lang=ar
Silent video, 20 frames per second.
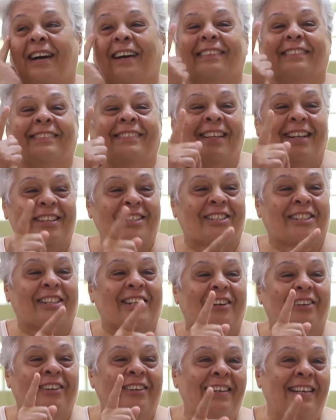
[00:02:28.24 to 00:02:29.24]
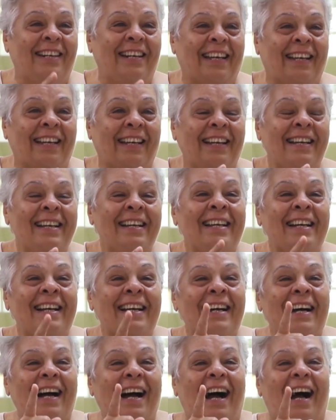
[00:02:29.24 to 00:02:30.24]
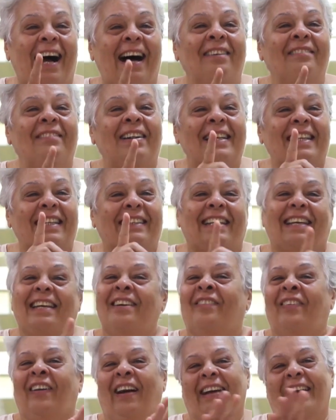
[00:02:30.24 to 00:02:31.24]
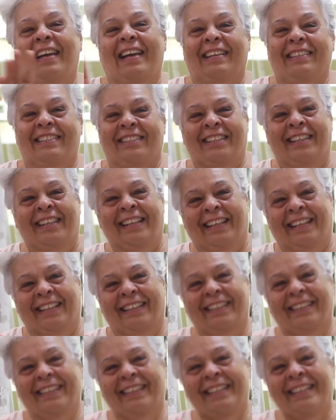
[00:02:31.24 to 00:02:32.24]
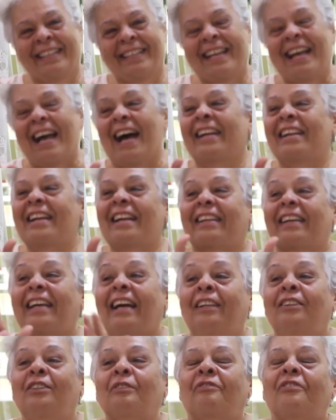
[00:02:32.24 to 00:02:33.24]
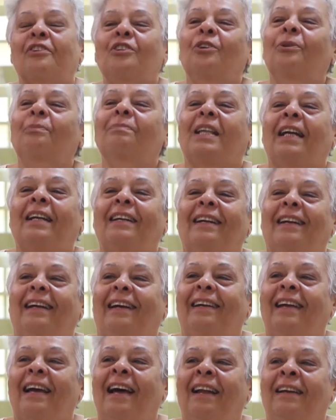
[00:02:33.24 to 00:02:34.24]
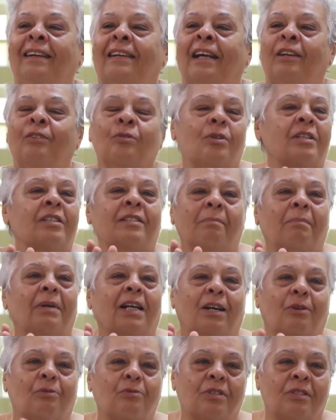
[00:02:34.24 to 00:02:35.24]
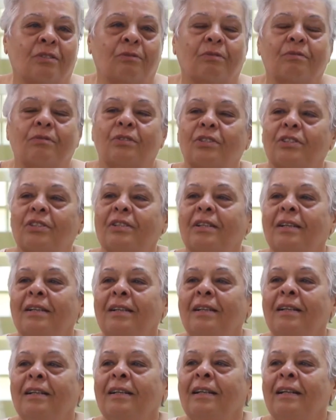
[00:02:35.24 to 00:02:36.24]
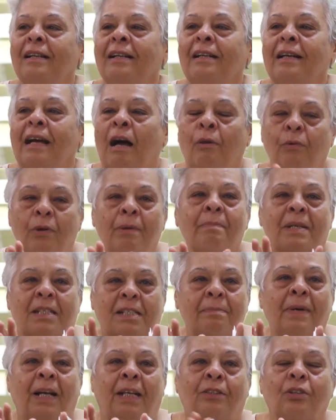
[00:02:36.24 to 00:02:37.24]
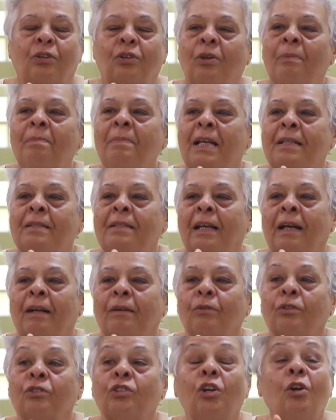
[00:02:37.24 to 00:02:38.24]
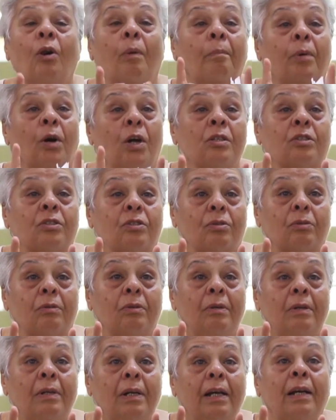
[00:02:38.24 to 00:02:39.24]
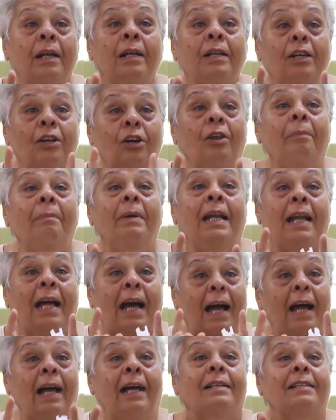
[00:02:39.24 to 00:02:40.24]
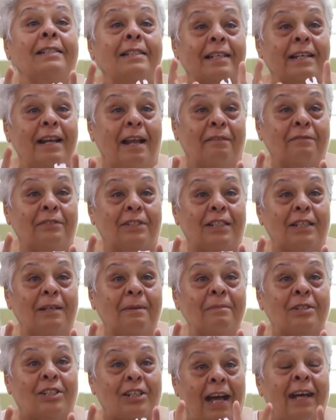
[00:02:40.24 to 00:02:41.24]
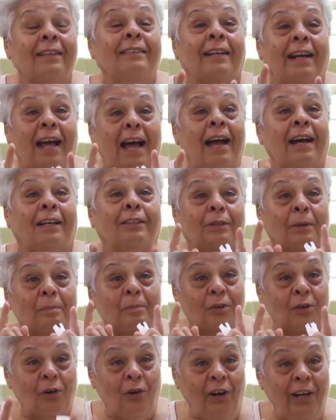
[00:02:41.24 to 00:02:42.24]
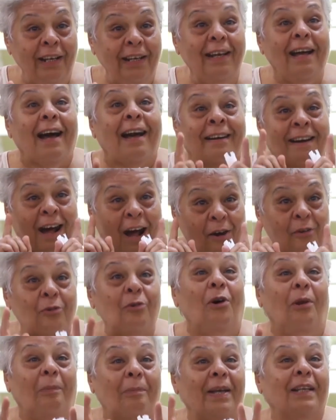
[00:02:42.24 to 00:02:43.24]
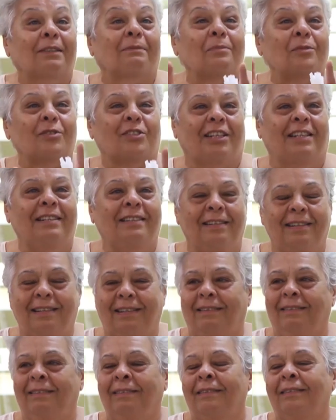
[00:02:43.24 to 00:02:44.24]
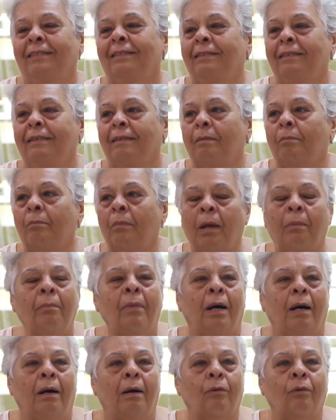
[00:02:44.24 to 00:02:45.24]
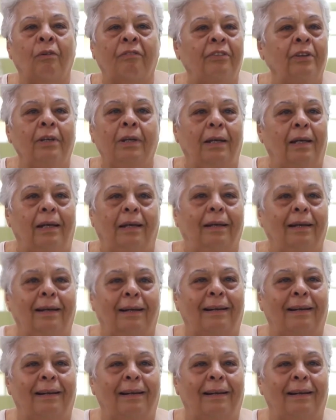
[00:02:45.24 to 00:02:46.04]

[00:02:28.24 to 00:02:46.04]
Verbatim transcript: ما اقدرش اقول لك عملت ايه في حياتي انا رجعت في اليوم ده للعيال كانوا لسه ما اتجوزوش اول ما سمعت الجملة دي يعني قلت لهم بصوا اليوم اللي هحس نفسي مش قادرة اخدم روحي انا هروح بيت مسنين ماما هو في ايه